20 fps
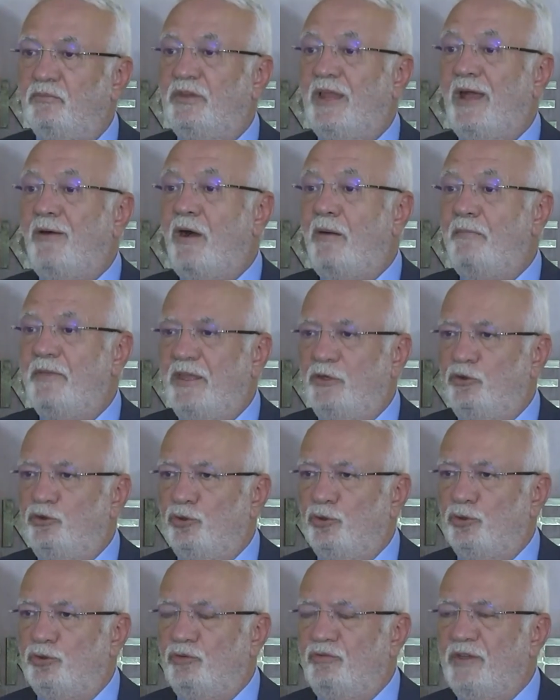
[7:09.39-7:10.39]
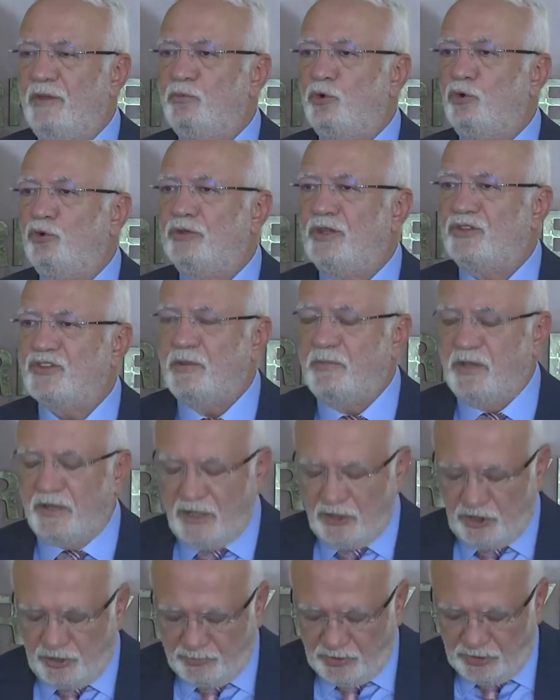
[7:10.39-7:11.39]
devam ediyordu ve bunun da zaman
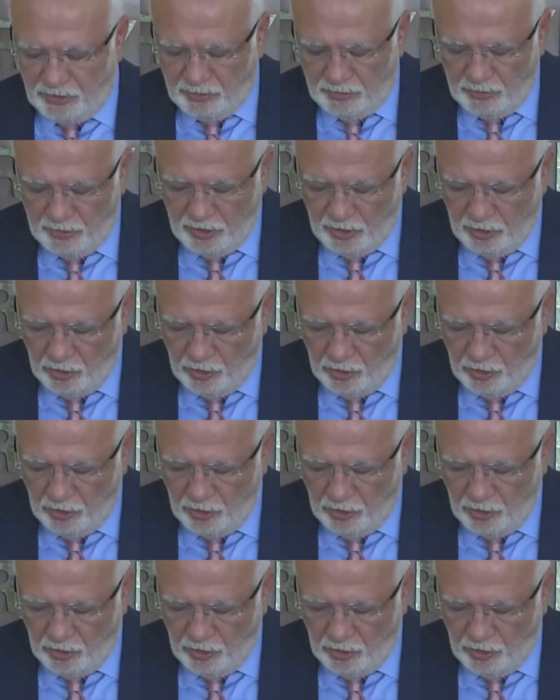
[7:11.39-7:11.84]
aşımının